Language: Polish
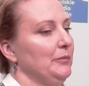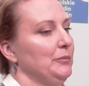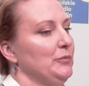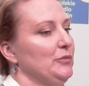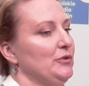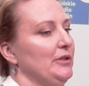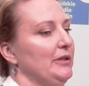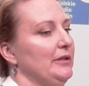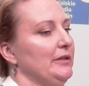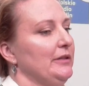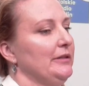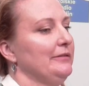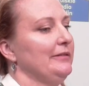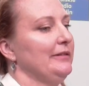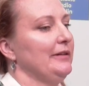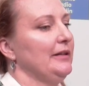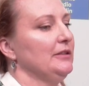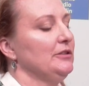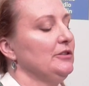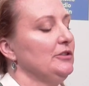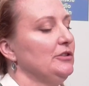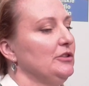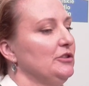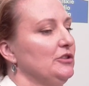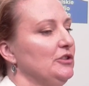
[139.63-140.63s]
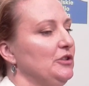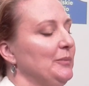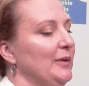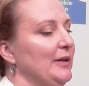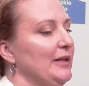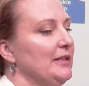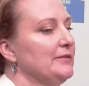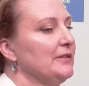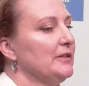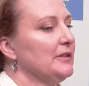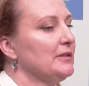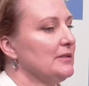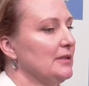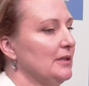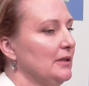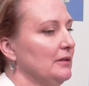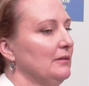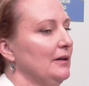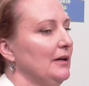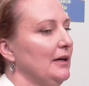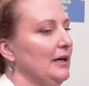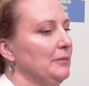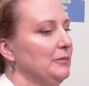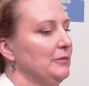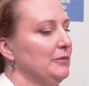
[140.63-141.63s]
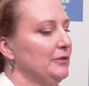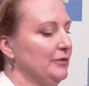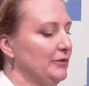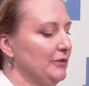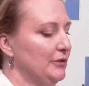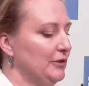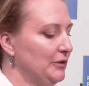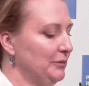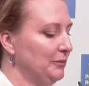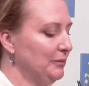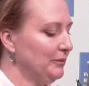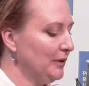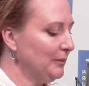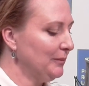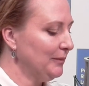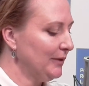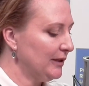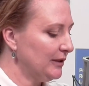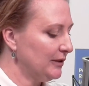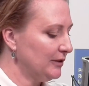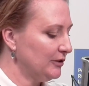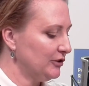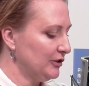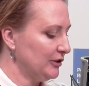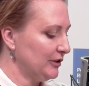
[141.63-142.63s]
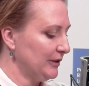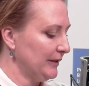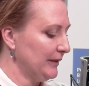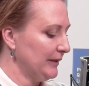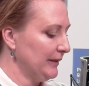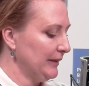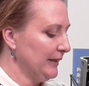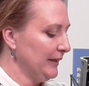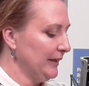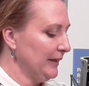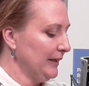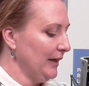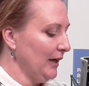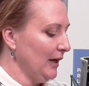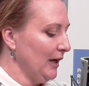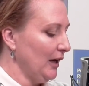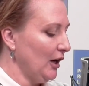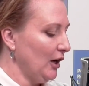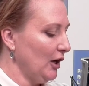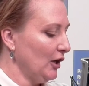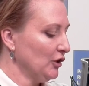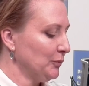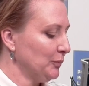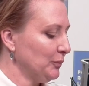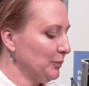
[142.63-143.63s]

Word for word: przerwać, jeśli państwo chcą, aby w tym momencie... Ale